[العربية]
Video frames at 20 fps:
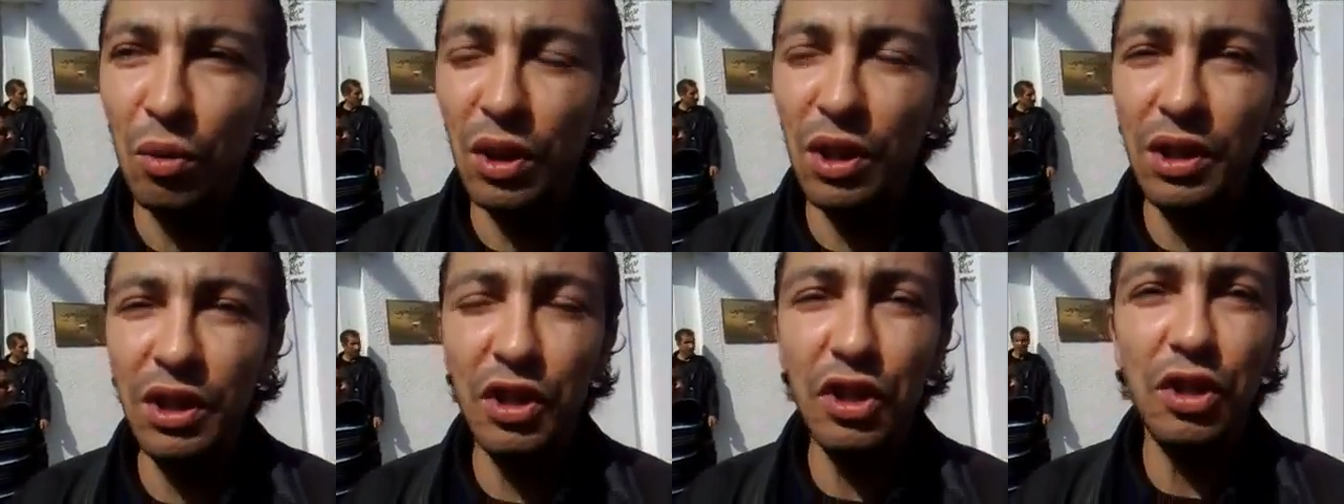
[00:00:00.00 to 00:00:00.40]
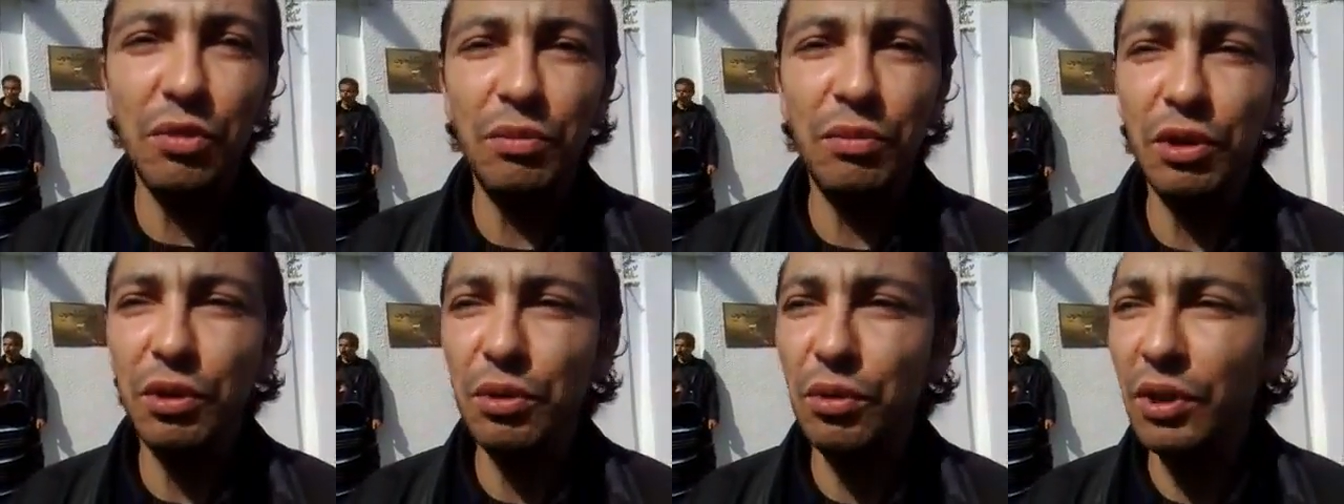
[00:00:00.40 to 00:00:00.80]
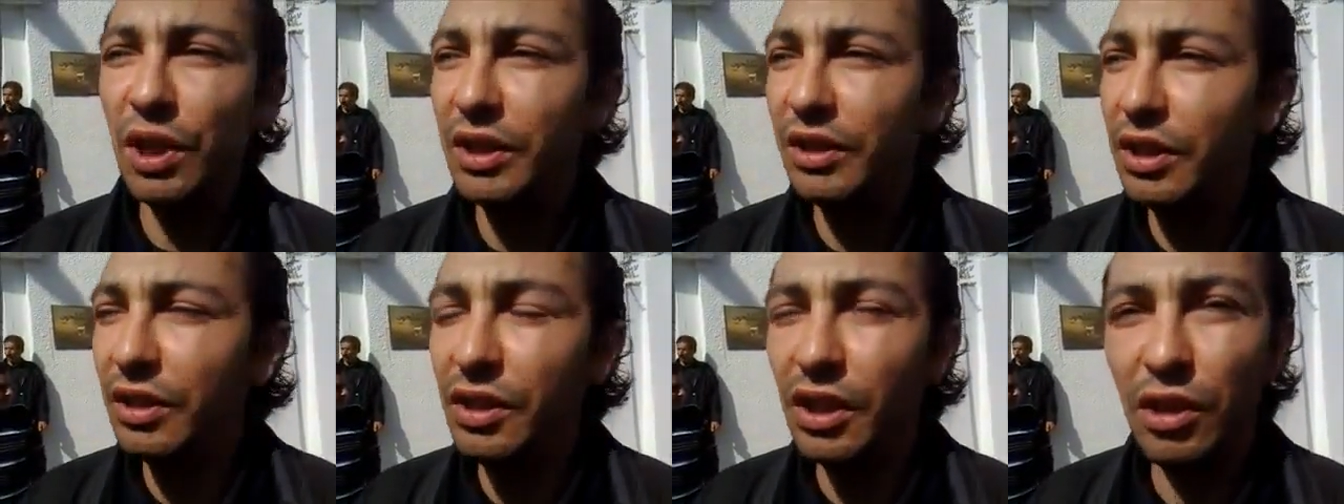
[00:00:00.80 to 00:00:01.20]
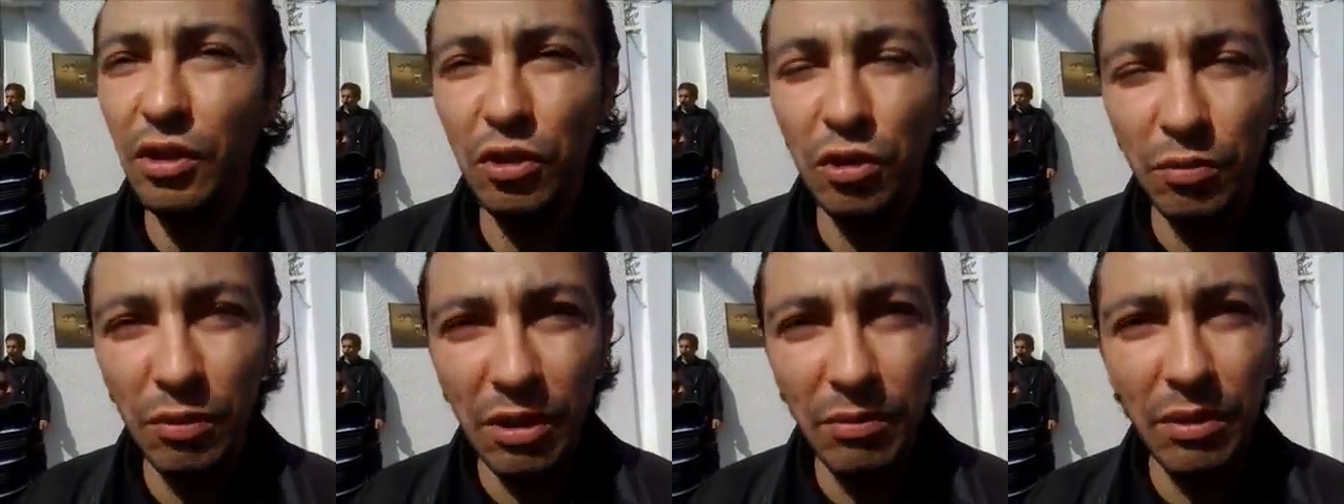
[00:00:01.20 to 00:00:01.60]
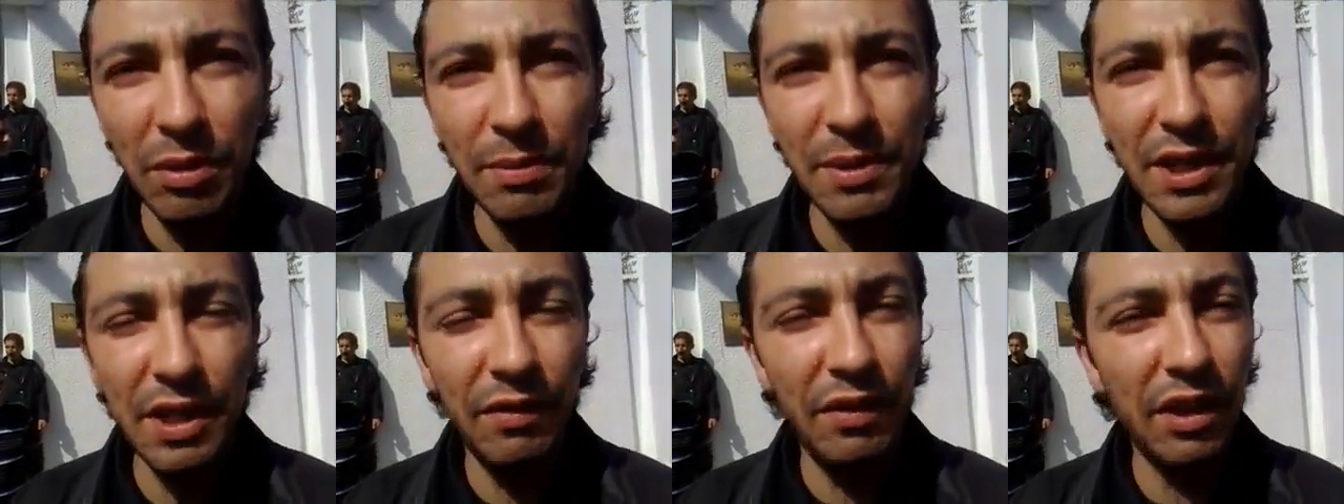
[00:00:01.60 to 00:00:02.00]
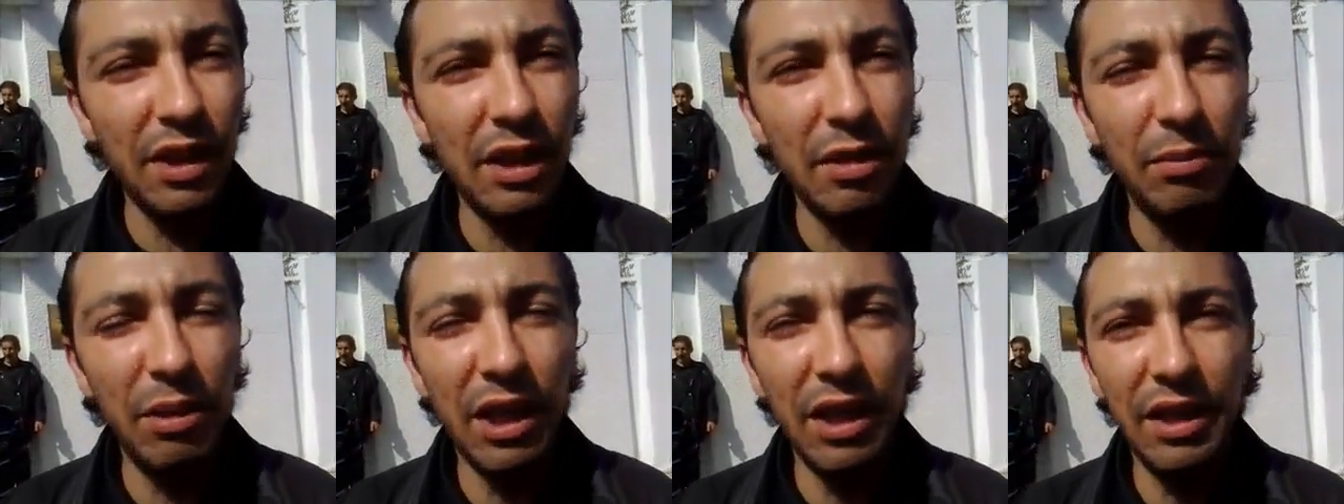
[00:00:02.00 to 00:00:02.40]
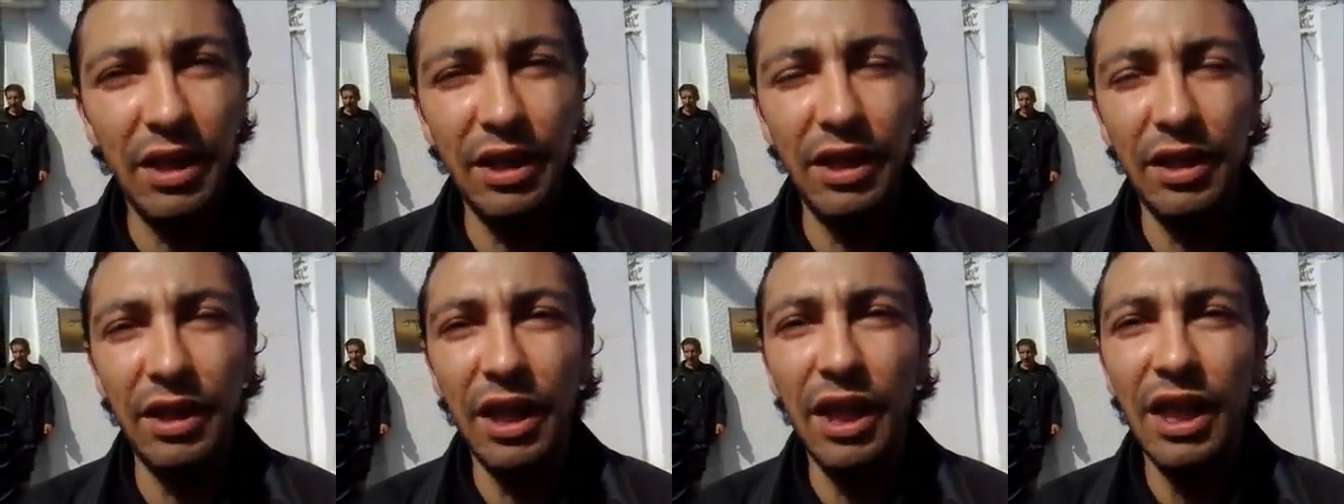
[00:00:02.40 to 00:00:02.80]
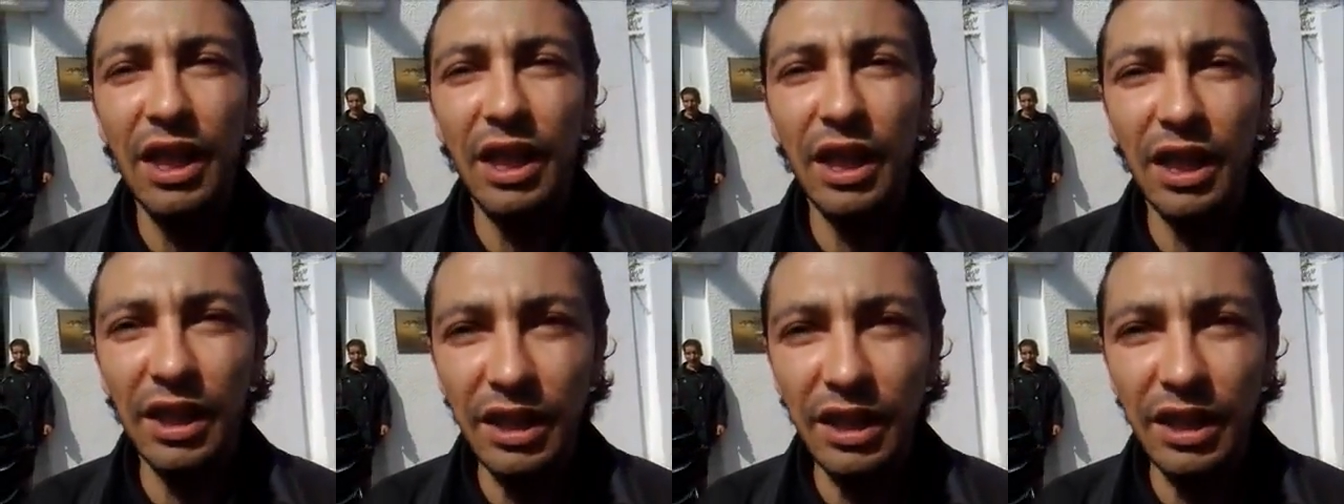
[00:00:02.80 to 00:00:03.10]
وينجم يكون عددنا اليوم امام سفاره البحرين